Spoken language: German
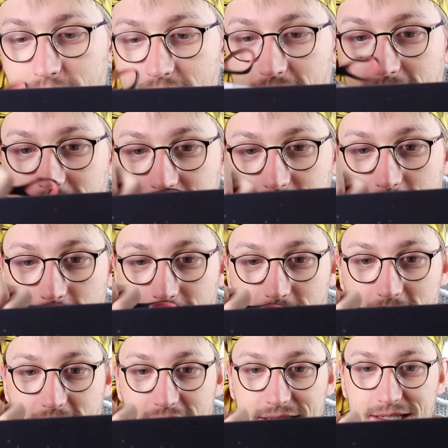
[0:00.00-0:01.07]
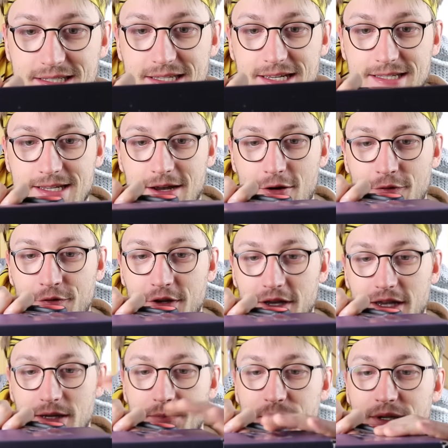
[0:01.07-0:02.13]
Ich kann nicht leugnen, dass ich sehr, sehr
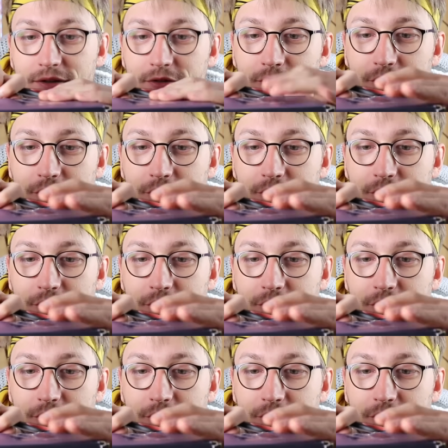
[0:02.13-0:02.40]
aufgeregt bin